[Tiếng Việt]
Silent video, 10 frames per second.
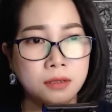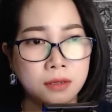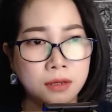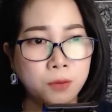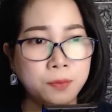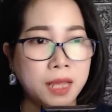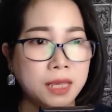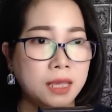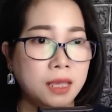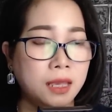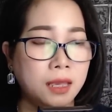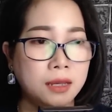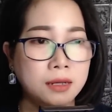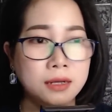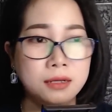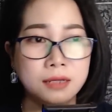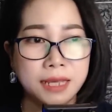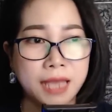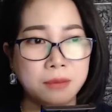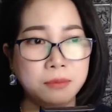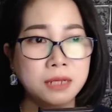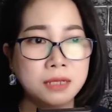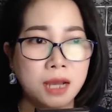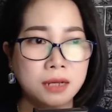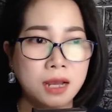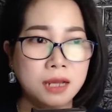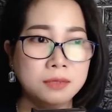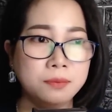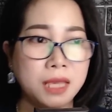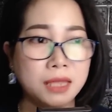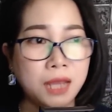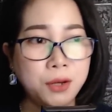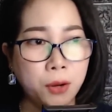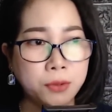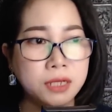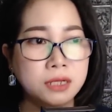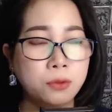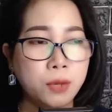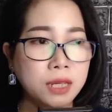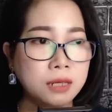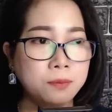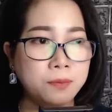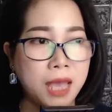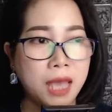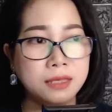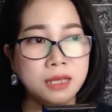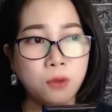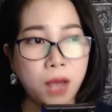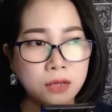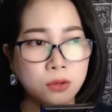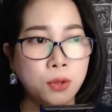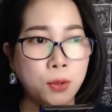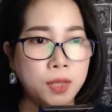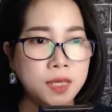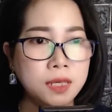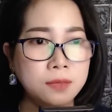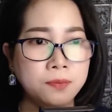Lúc này Lương lại càng bất ngờ hơn về thái độ cương quyết và dứt khoát của cô Lý.